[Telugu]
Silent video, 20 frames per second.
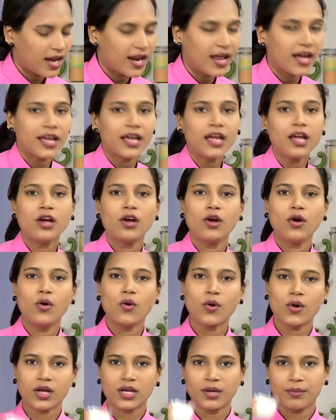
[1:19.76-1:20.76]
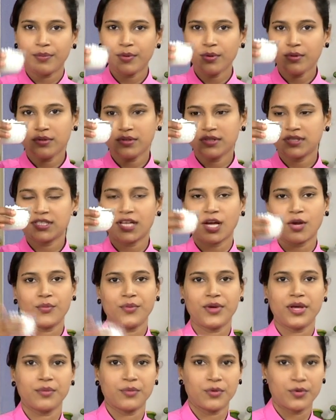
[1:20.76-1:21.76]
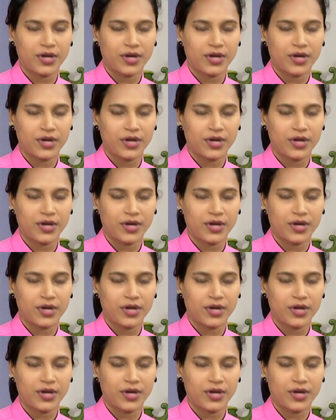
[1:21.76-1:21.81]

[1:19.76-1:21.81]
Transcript: అలాగే ఒక కప్పు సగ్గుబియ్యం